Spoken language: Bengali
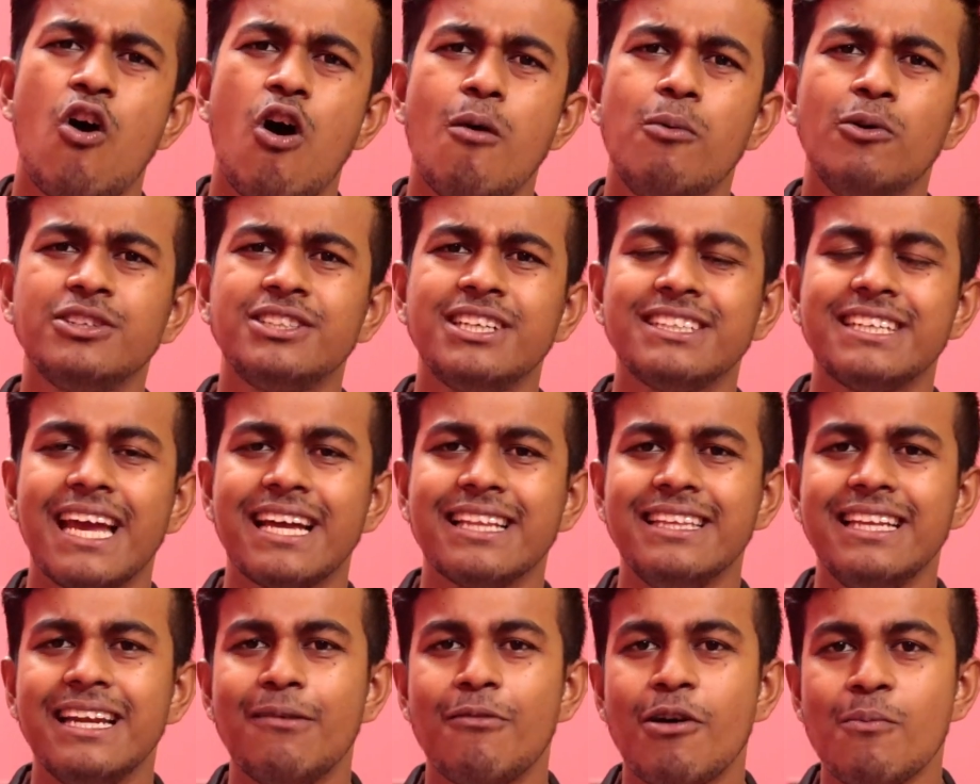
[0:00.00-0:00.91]
অবশেষে
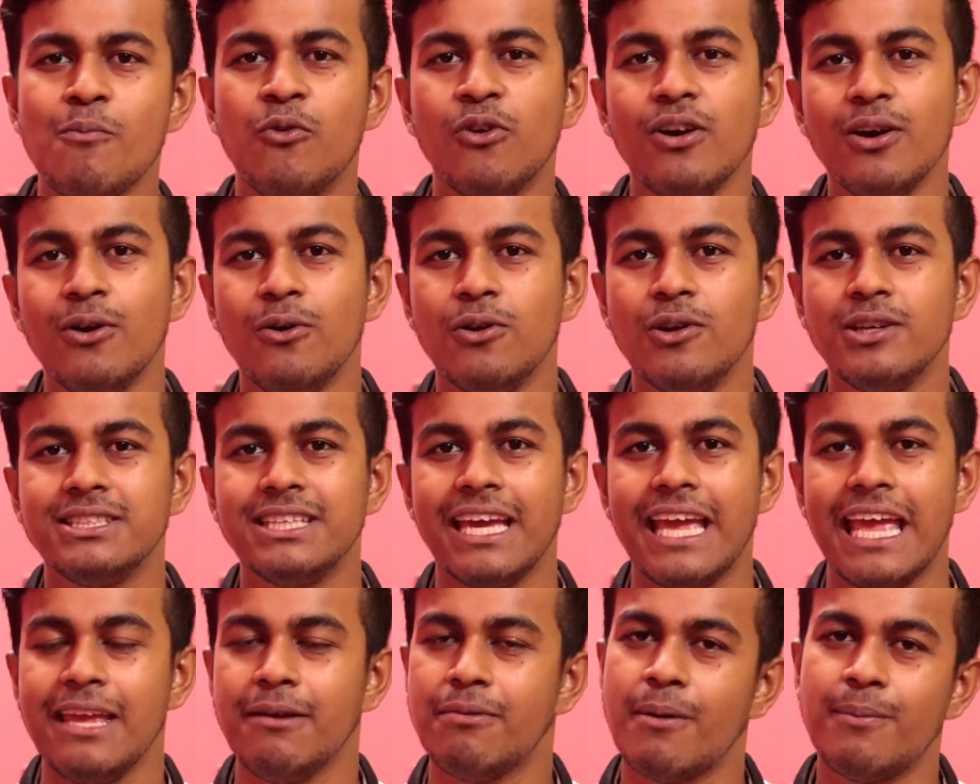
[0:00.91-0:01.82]
একদিন আমার মনে হলো যে
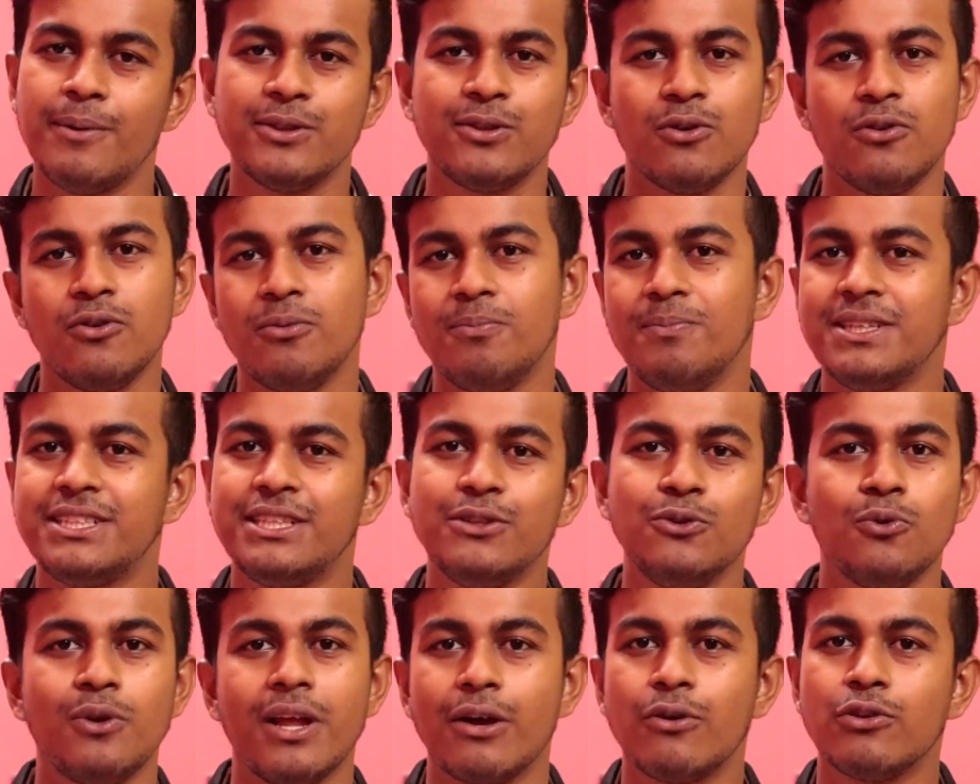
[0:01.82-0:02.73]
এইভাবে তো বেশি
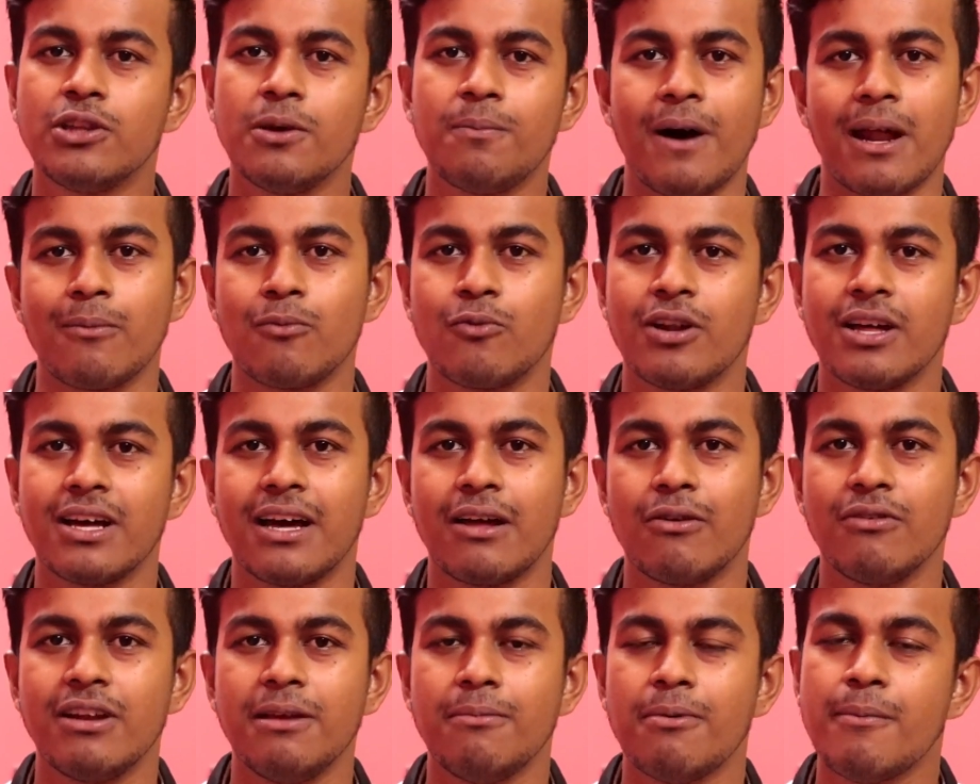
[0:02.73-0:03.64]
দূর এগোতে পারবো না
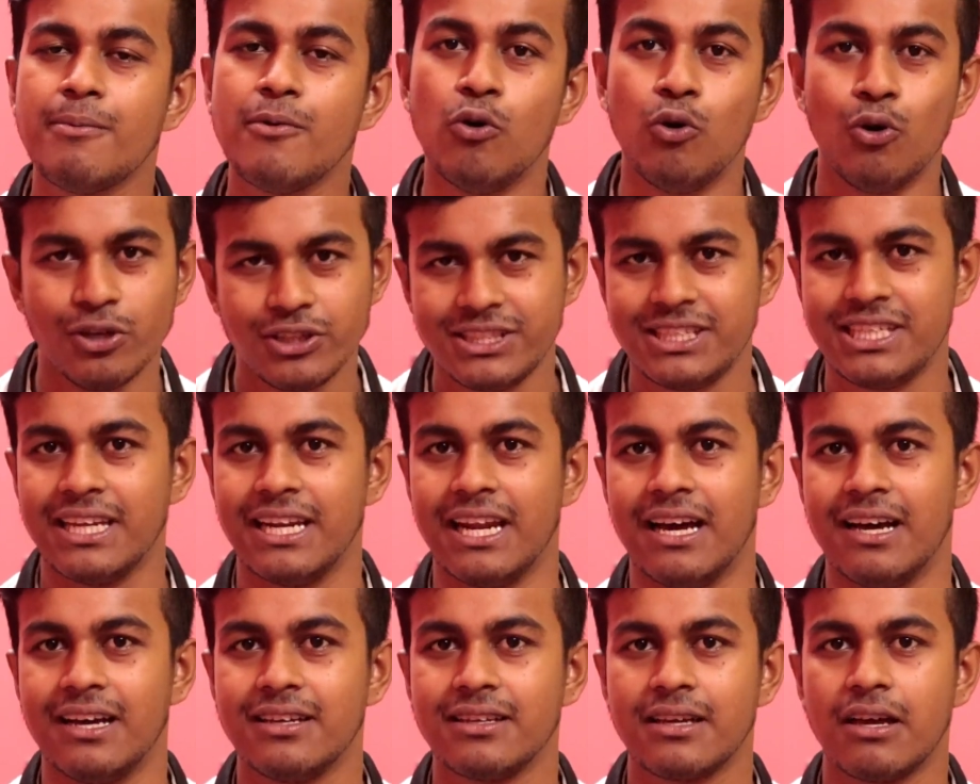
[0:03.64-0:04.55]
কারণ এইভাবে হচ্ছে
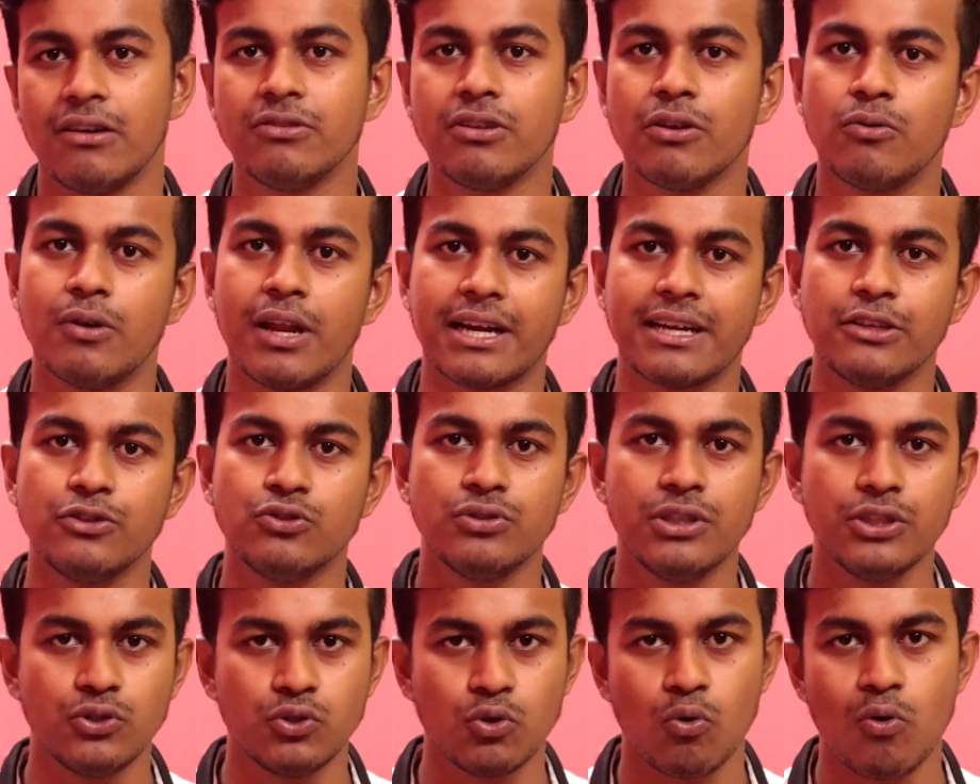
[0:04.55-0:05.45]
না কারণ দেখুন একটা
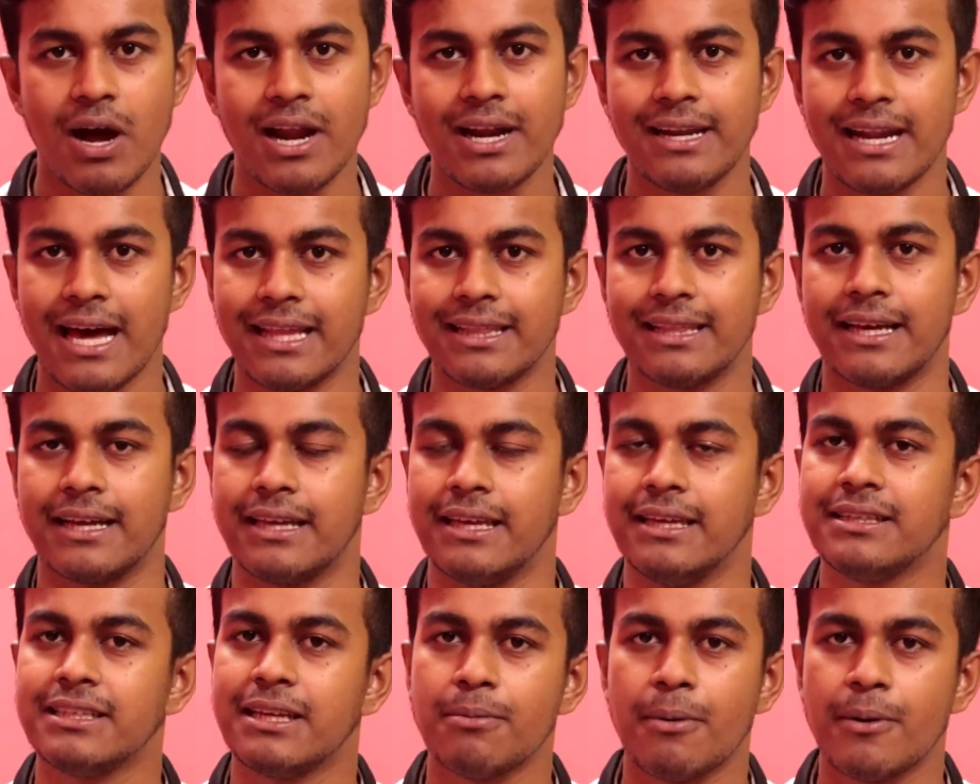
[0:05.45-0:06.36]
যদি জোগাড় না
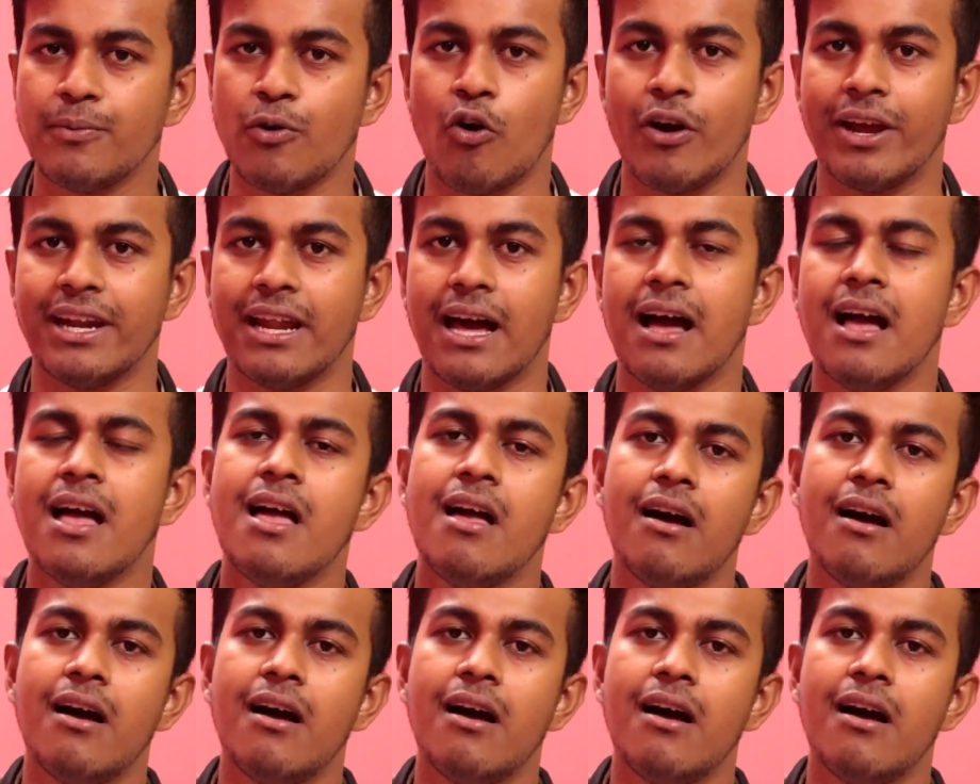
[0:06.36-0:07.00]
থাকে সেভাবে হয় না